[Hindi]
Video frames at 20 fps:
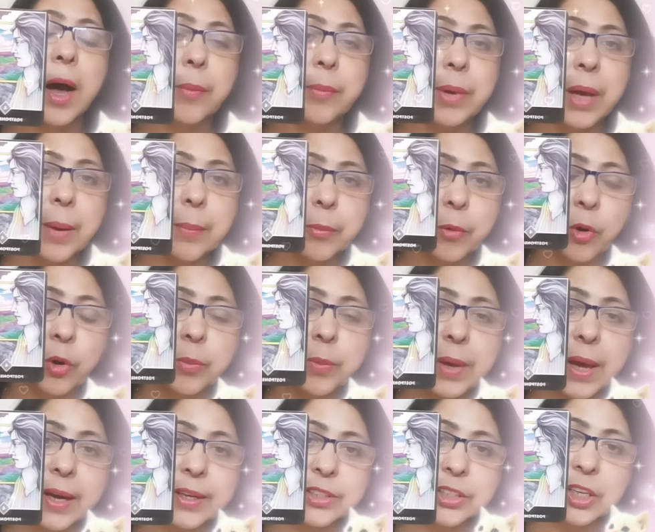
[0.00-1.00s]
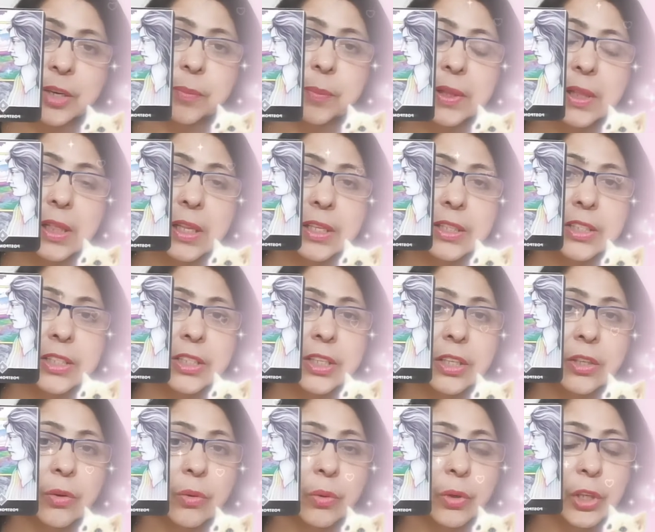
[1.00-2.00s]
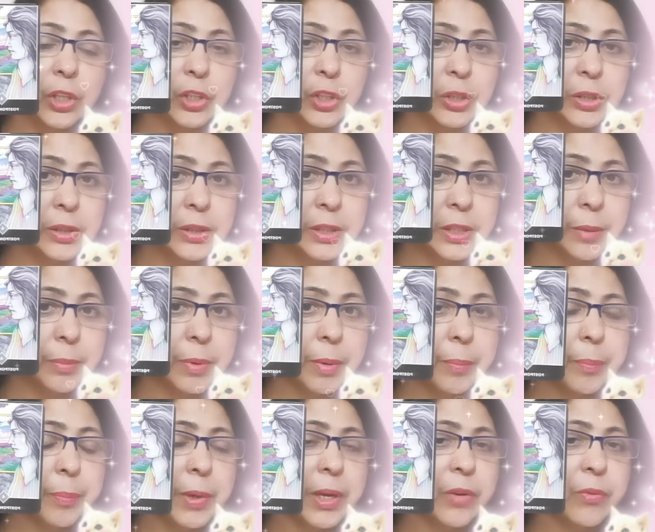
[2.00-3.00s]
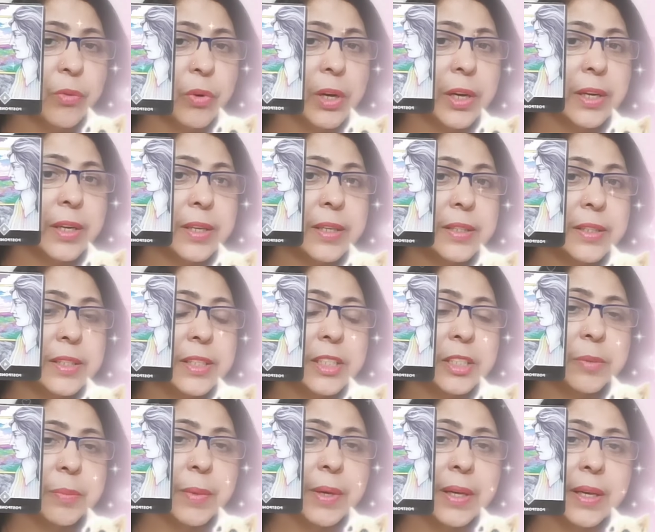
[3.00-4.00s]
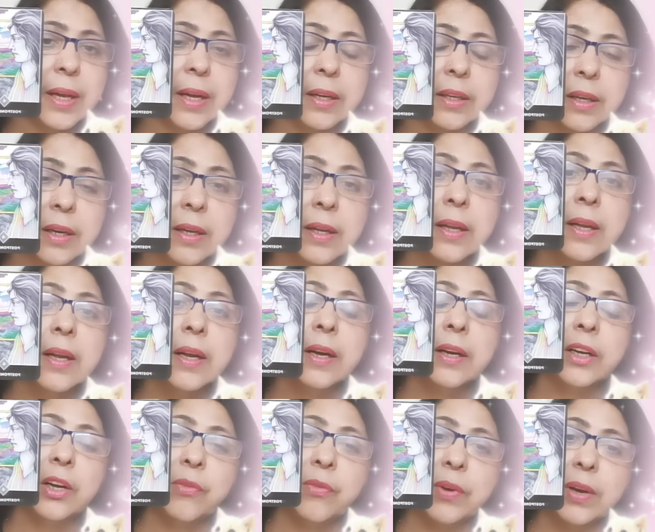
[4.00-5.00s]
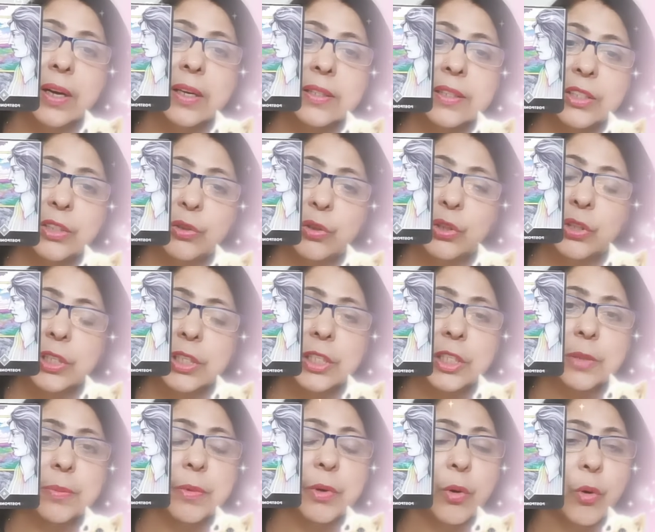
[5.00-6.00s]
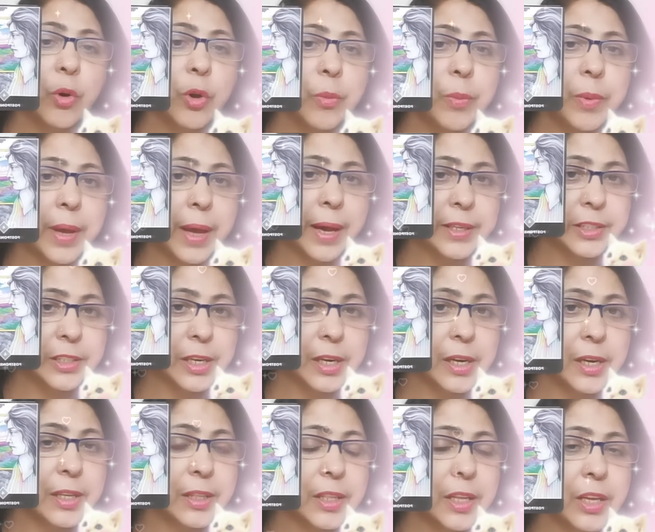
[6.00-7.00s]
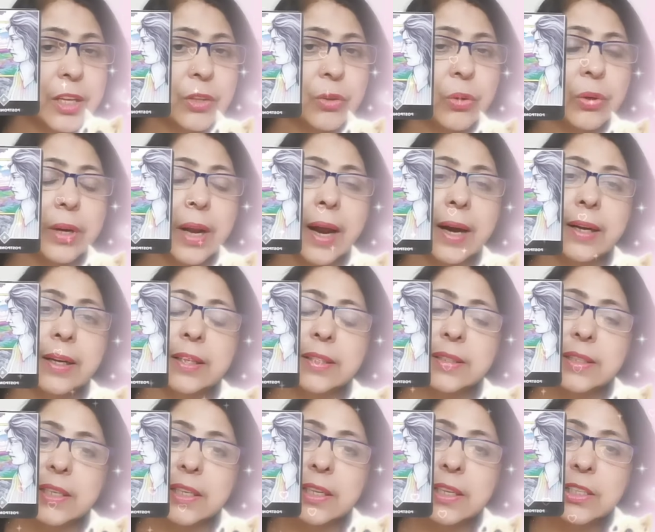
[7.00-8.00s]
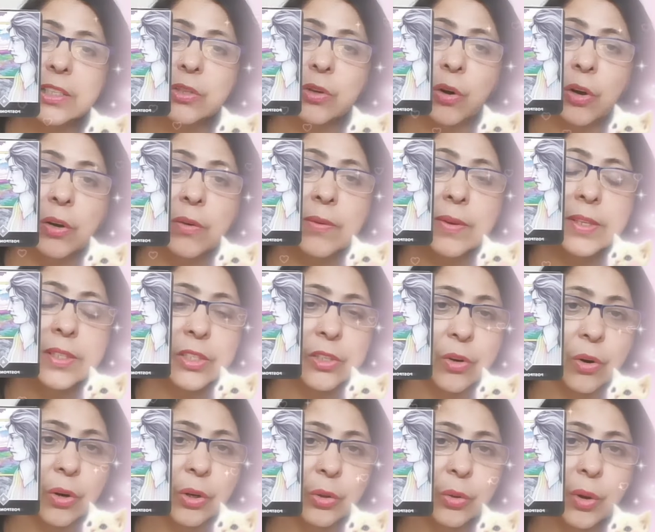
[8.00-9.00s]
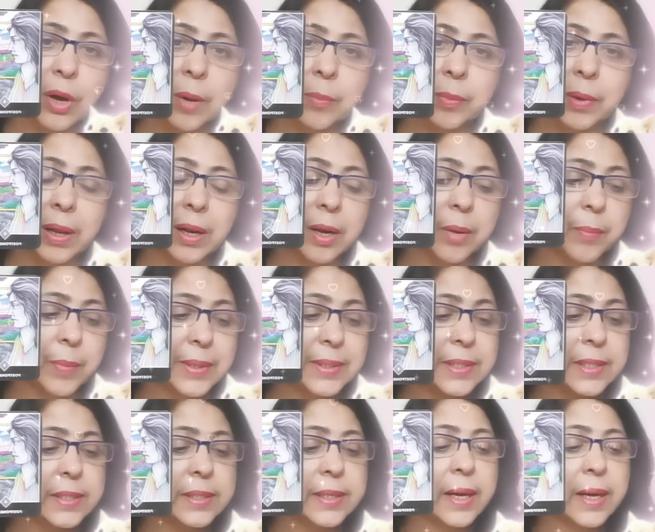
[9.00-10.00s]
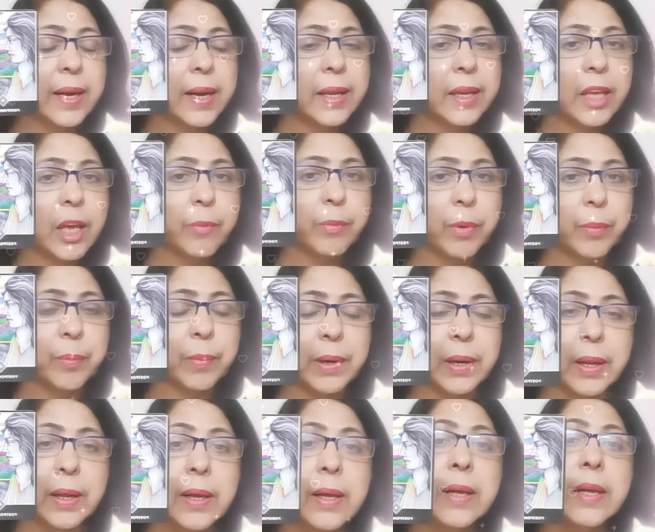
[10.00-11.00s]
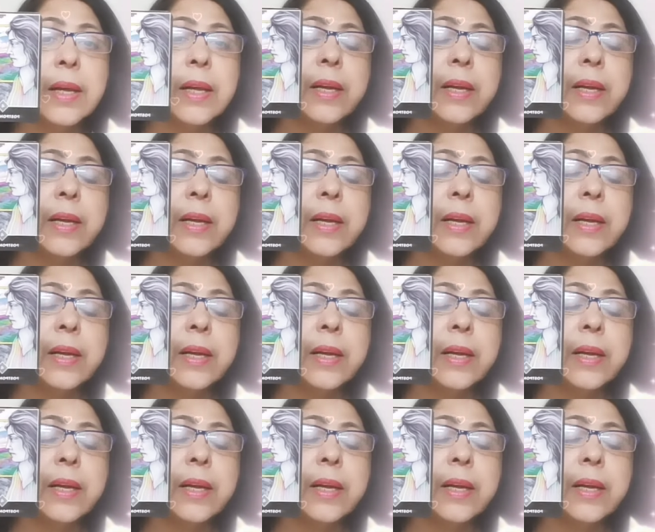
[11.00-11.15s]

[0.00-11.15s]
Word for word: अभी आप कोई भी एक्शन मत लीजिए क्योंकि जब हम पेनफुल एनर्जीज में या डिफ़िकल्ट सिचुएशंस में कोई भी एक्शन लेते हैं तो डैट डिसीजन इज़ ऑलवेज रॉन्ग तो आपके लिए मैसेज आ रहा है कि आप अपने